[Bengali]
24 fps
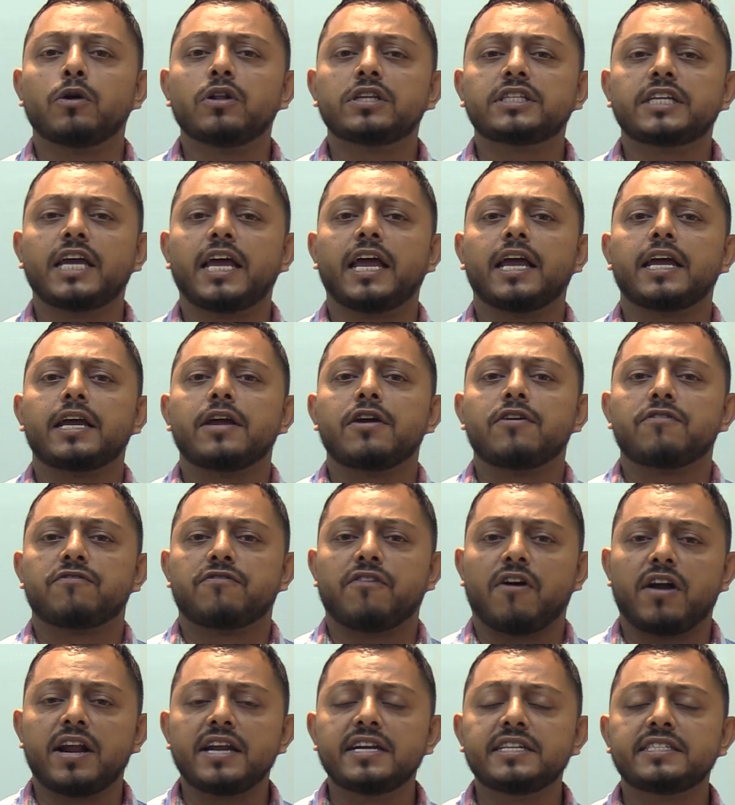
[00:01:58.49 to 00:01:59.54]
বলছে
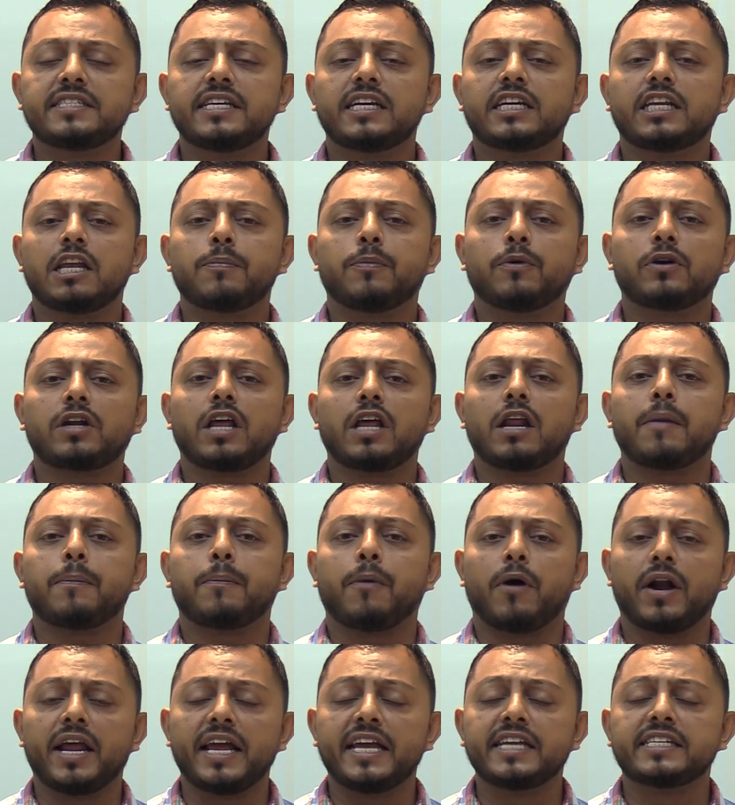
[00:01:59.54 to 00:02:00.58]
ফরেন্সিক রিপোর্টের
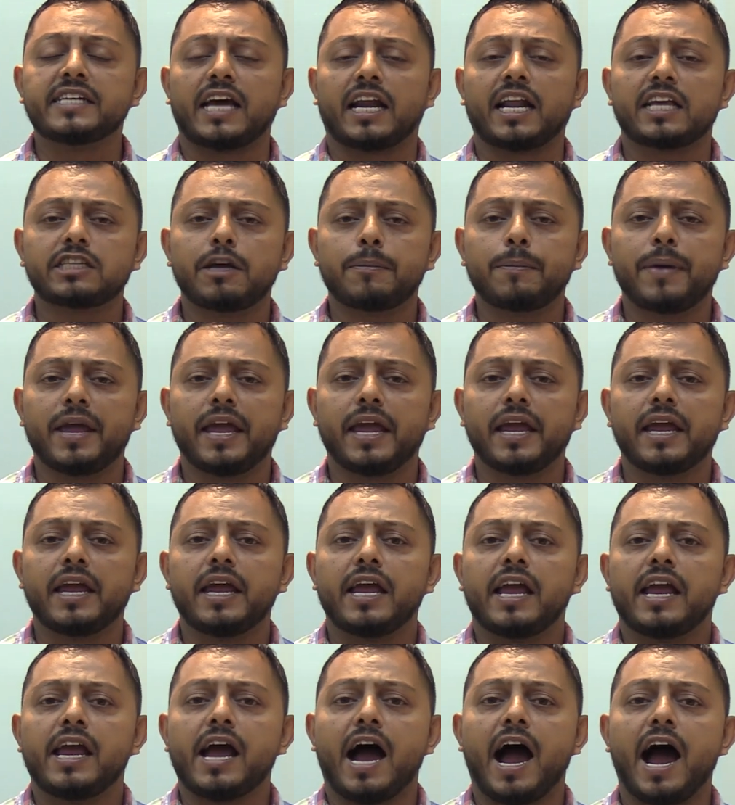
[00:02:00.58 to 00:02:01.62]
পরেই জানা যাবে
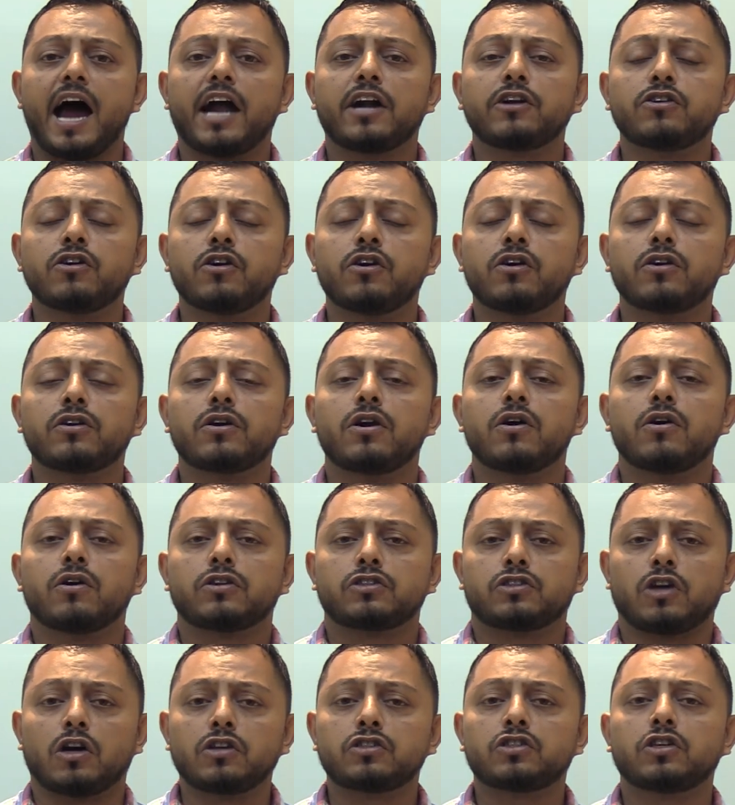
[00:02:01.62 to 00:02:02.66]
এ হাড়গোড়
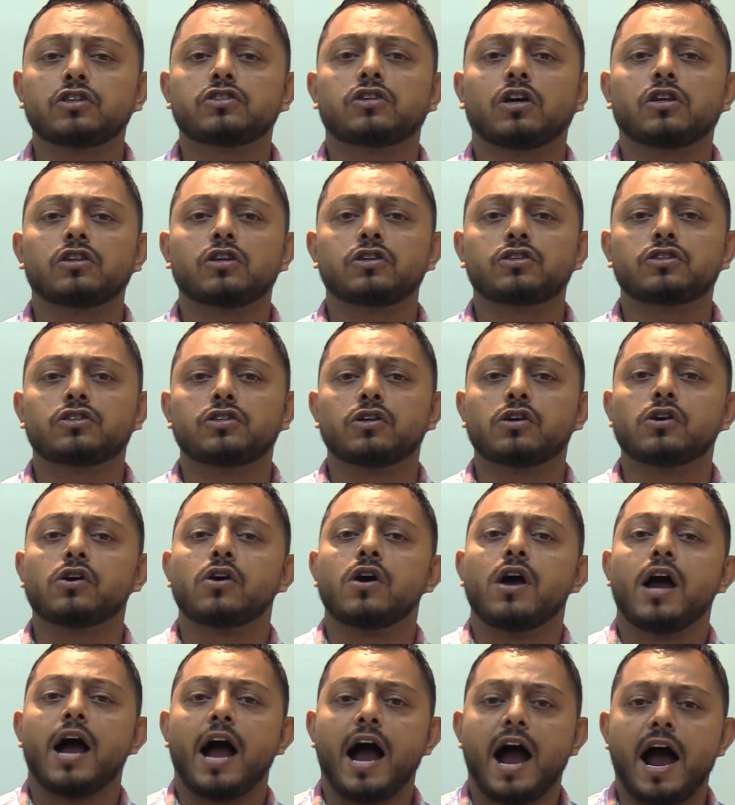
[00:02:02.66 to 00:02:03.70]
সংসদ সদস্য
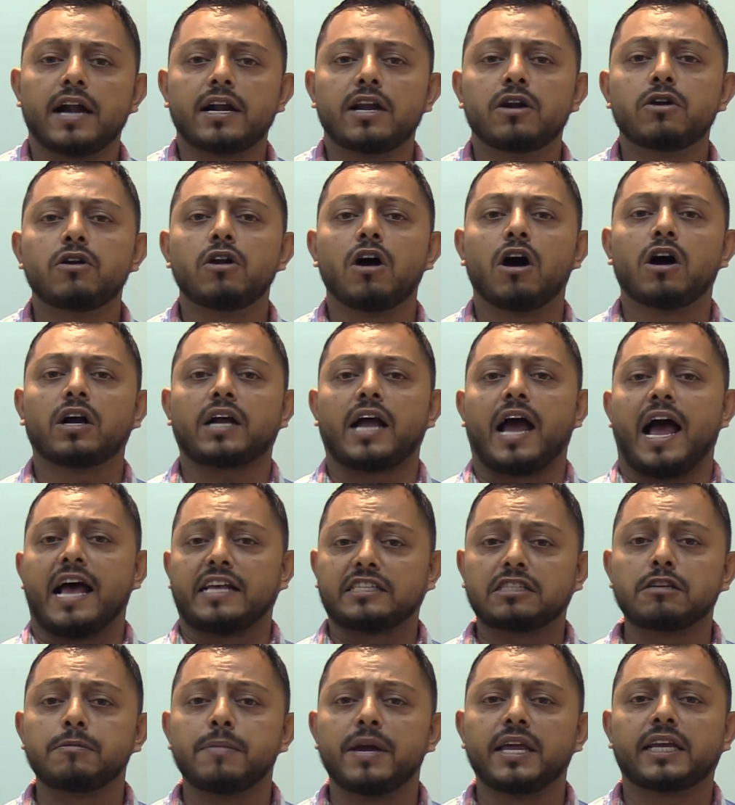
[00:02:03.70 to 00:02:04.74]
আনারুল হক
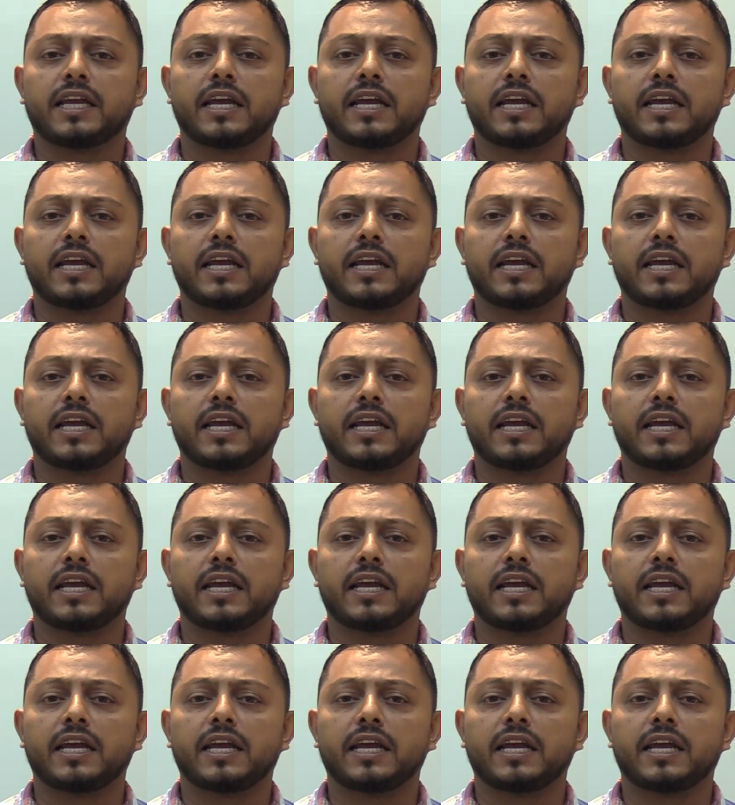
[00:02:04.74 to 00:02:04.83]
আজিমের